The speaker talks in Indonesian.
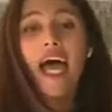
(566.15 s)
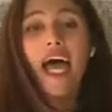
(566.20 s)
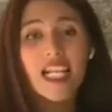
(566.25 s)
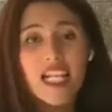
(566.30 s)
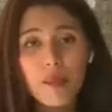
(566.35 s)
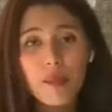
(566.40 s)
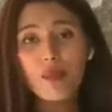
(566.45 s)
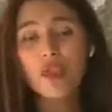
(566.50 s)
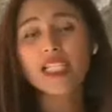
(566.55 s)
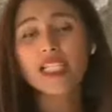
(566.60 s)

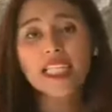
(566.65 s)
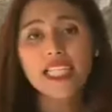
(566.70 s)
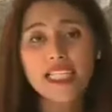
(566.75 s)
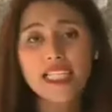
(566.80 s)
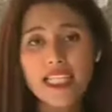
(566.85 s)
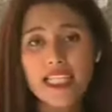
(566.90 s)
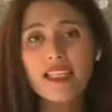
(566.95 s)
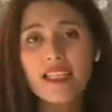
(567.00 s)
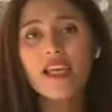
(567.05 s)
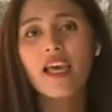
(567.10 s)
Namun
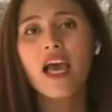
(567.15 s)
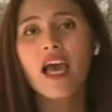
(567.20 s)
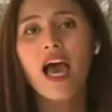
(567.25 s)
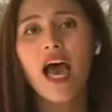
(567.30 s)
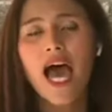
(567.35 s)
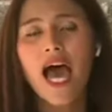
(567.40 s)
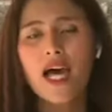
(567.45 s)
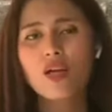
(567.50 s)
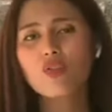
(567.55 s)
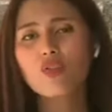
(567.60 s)
kini
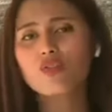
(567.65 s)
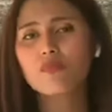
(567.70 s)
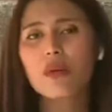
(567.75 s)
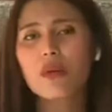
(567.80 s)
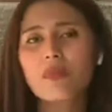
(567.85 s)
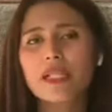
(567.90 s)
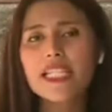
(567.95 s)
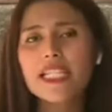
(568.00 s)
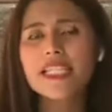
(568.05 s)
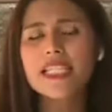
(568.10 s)
harus
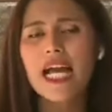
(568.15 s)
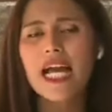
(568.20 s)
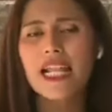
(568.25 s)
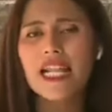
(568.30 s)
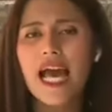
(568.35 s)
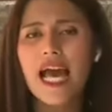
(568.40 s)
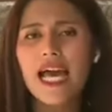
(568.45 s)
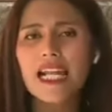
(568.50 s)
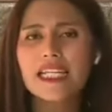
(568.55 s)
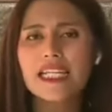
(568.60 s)
membeli dengan
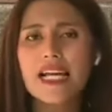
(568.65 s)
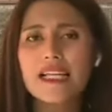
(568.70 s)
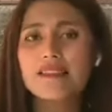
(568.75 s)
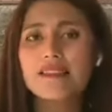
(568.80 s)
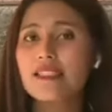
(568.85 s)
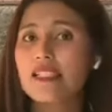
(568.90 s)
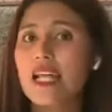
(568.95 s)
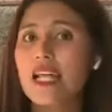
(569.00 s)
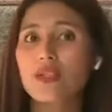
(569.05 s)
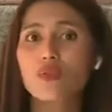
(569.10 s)
harga
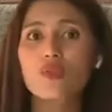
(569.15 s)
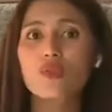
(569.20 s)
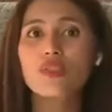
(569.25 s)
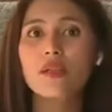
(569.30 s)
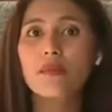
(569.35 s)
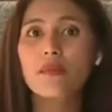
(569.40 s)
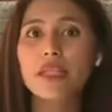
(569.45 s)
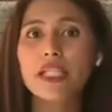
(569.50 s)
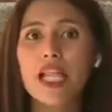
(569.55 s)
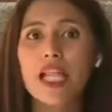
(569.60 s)

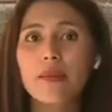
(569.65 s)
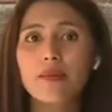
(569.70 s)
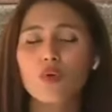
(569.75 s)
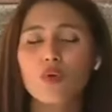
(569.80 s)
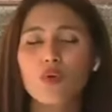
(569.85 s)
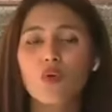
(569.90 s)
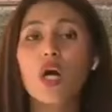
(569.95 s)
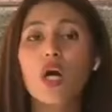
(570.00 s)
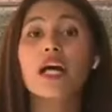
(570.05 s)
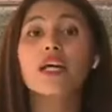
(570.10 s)

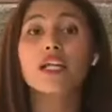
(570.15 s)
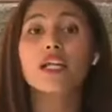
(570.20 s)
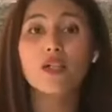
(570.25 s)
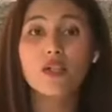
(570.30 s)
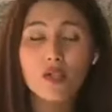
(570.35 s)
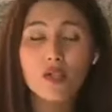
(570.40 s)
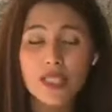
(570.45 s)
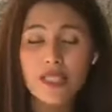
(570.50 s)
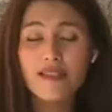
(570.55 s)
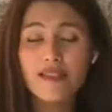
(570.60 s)

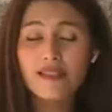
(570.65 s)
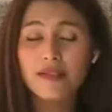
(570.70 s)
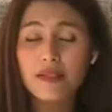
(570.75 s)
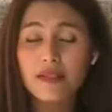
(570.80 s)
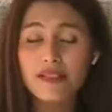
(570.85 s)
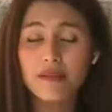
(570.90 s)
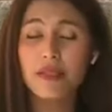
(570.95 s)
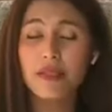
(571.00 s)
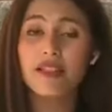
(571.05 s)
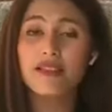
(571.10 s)

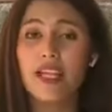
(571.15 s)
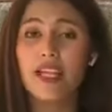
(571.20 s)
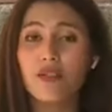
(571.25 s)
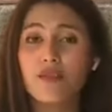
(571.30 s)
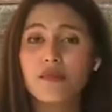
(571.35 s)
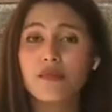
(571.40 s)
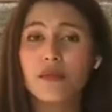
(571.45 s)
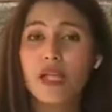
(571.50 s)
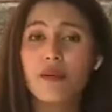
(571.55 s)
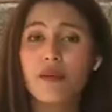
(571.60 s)

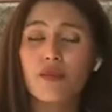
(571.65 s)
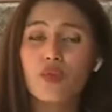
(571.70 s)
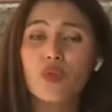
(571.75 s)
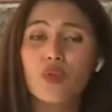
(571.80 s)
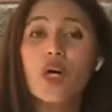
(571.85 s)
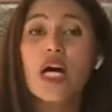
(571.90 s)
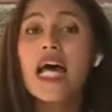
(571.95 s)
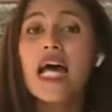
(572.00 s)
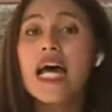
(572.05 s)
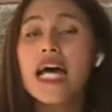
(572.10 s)

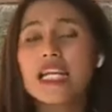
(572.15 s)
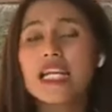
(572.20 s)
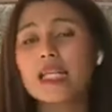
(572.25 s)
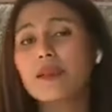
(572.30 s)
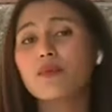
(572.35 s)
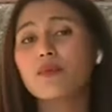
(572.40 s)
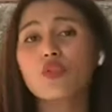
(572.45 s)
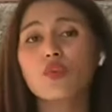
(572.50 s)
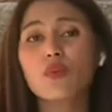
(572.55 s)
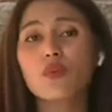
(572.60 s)

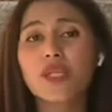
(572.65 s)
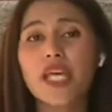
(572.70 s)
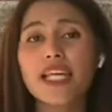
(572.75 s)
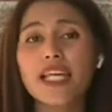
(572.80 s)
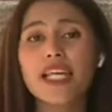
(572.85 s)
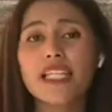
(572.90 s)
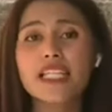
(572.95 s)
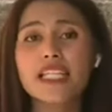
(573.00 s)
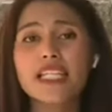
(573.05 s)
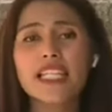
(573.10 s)
Rp190.000
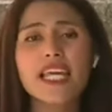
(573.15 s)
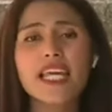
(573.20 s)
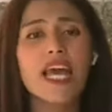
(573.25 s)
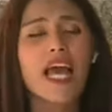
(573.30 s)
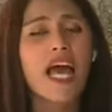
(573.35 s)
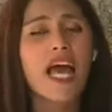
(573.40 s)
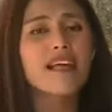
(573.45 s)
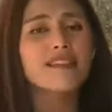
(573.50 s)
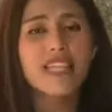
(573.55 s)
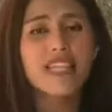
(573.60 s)
dan ini
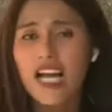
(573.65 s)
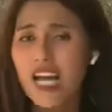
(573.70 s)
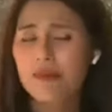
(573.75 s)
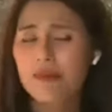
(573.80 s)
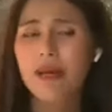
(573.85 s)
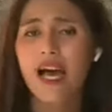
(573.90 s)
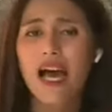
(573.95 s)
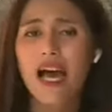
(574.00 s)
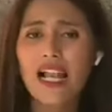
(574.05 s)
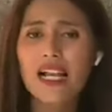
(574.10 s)
sangat
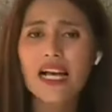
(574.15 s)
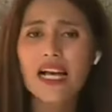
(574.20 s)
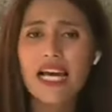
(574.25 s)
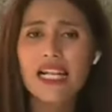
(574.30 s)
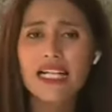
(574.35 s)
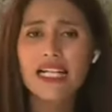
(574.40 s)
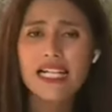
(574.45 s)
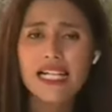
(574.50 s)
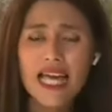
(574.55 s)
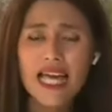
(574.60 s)
mahal
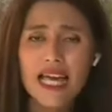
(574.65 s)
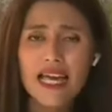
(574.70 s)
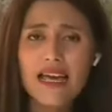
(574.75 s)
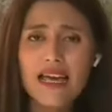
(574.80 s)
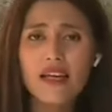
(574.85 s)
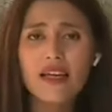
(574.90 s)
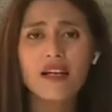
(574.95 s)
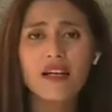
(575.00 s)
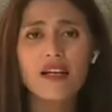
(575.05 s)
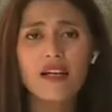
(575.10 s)
karena
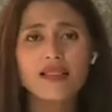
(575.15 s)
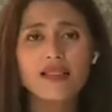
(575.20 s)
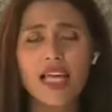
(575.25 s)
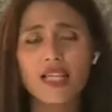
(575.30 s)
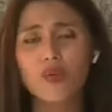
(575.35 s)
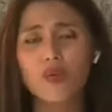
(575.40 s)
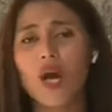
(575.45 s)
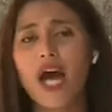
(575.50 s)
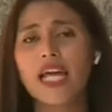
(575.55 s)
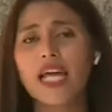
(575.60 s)

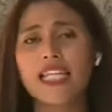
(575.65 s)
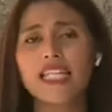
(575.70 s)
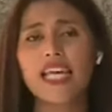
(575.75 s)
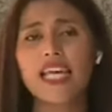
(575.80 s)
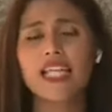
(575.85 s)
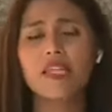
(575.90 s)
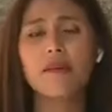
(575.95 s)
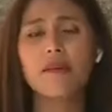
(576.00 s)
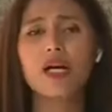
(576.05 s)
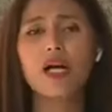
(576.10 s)
satu harinya
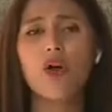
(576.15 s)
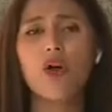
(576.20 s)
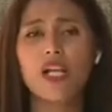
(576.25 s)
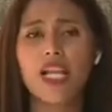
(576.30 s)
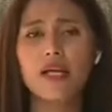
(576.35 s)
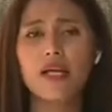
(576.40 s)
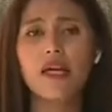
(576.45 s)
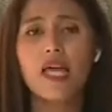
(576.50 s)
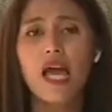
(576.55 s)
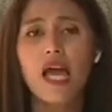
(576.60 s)
ini
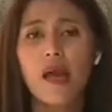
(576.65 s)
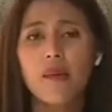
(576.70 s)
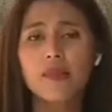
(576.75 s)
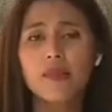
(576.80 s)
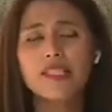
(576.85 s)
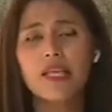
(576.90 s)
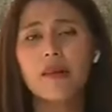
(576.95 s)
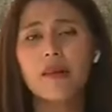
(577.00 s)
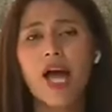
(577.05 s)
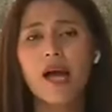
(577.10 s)
menggoreng
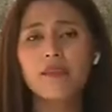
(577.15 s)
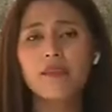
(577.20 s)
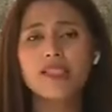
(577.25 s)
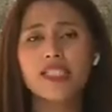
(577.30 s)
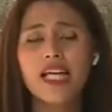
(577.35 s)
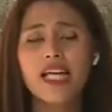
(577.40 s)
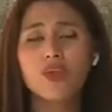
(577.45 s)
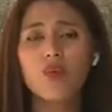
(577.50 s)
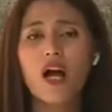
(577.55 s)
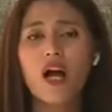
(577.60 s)
bisa
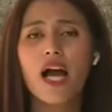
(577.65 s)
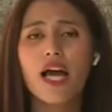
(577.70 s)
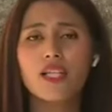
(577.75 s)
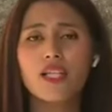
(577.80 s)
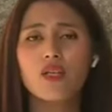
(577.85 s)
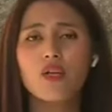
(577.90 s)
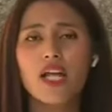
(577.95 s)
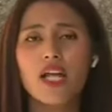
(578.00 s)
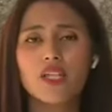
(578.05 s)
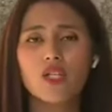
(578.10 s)
menghabiskan dua
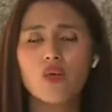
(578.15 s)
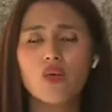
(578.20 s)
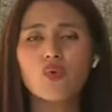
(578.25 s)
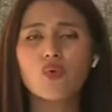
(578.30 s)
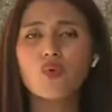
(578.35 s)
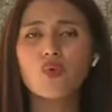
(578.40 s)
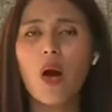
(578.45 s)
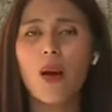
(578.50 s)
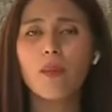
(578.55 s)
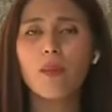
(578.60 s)
karton atau
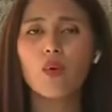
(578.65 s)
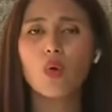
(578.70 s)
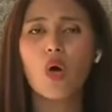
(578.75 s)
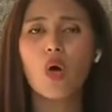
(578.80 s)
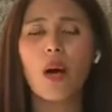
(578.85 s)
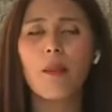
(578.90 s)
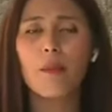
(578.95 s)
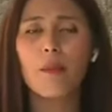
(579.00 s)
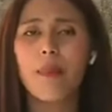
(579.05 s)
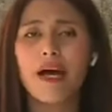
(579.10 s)
24
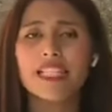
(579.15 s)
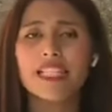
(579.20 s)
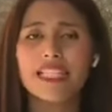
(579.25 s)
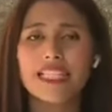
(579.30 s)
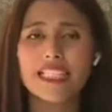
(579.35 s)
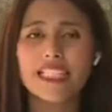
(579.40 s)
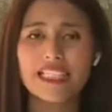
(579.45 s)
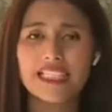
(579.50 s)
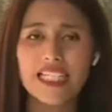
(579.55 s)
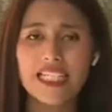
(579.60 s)

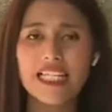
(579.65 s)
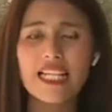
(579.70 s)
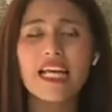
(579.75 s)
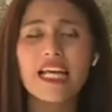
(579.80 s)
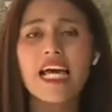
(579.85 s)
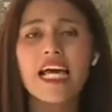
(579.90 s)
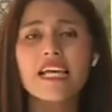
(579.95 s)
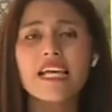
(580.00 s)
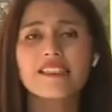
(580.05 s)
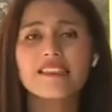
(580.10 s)
liter
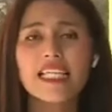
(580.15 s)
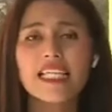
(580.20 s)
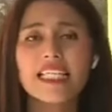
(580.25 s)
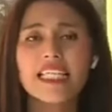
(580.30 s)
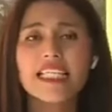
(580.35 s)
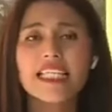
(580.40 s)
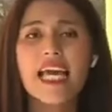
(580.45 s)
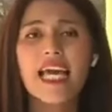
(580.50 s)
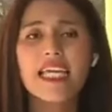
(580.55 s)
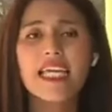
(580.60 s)

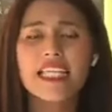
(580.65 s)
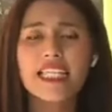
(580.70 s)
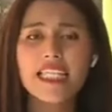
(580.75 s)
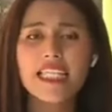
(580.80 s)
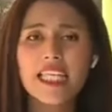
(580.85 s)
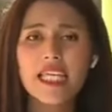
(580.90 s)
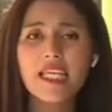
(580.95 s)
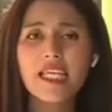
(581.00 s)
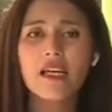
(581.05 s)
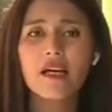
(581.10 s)
sehingga
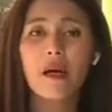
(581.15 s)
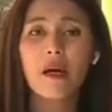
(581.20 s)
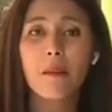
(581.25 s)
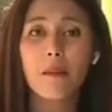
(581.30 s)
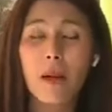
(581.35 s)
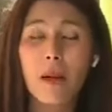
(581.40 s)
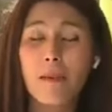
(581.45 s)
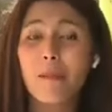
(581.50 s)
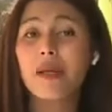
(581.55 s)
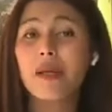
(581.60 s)
ini
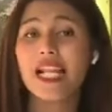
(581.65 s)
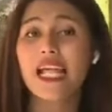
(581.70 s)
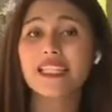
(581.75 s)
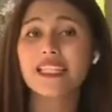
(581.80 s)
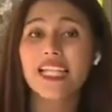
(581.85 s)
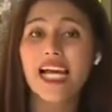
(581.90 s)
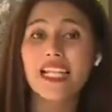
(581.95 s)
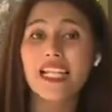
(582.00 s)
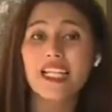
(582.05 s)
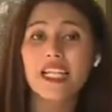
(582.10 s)

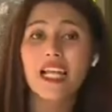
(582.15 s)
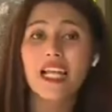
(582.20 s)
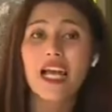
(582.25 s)
memberatkan